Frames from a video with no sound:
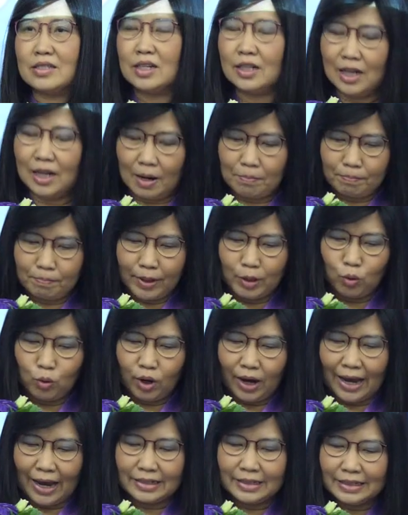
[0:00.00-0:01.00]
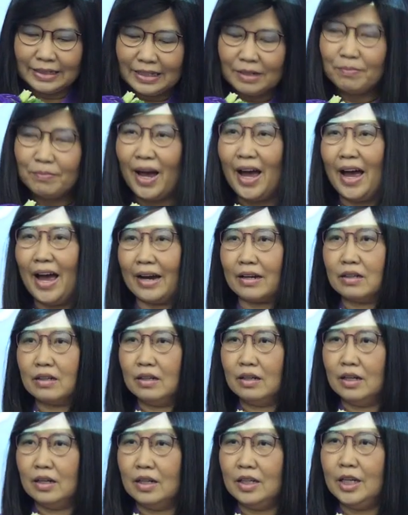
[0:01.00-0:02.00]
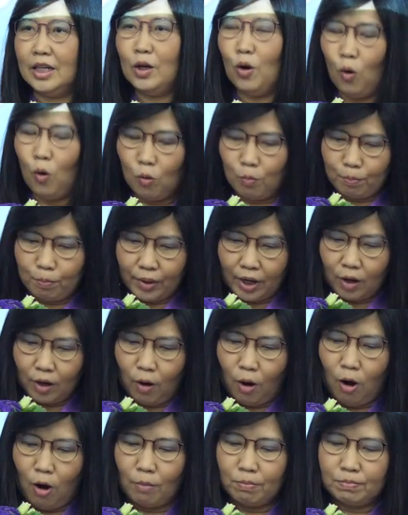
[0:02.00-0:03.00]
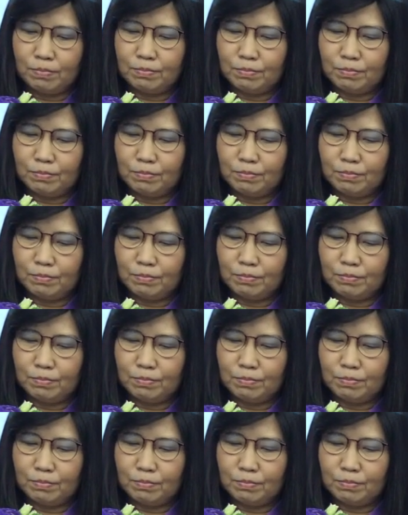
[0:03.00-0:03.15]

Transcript: จึงนับเป็นโอกาสที่ดีมากที่องค์ประกอบ